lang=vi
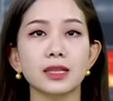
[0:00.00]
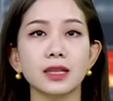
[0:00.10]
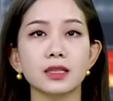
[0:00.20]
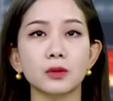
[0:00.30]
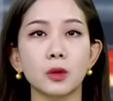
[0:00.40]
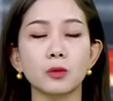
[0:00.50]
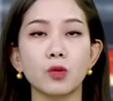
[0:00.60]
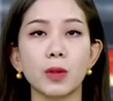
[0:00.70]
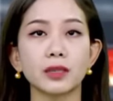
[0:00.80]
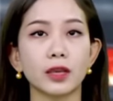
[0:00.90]
sát Giao thông
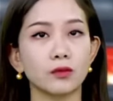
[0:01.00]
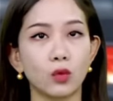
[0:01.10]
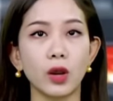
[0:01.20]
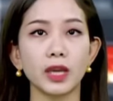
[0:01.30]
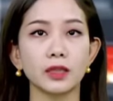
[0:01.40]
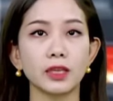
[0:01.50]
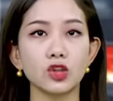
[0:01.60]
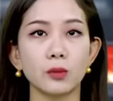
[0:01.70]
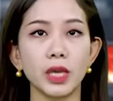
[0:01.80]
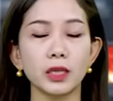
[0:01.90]
Công an thành phố Hà Tĩnh
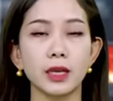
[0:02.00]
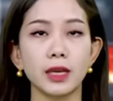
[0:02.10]
cho biết